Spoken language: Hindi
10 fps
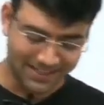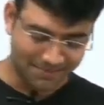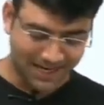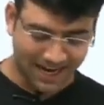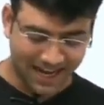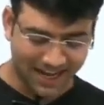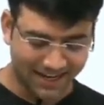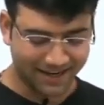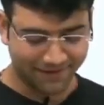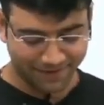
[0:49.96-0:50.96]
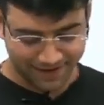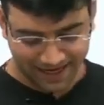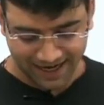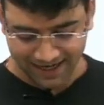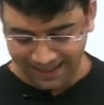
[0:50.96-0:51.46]
घर से मैं यहाँ आ गया फिर
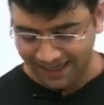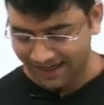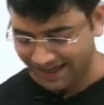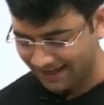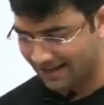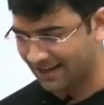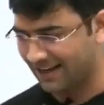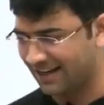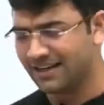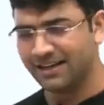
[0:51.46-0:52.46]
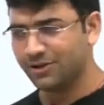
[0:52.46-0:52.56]
यहाँ अकेला रहने लगा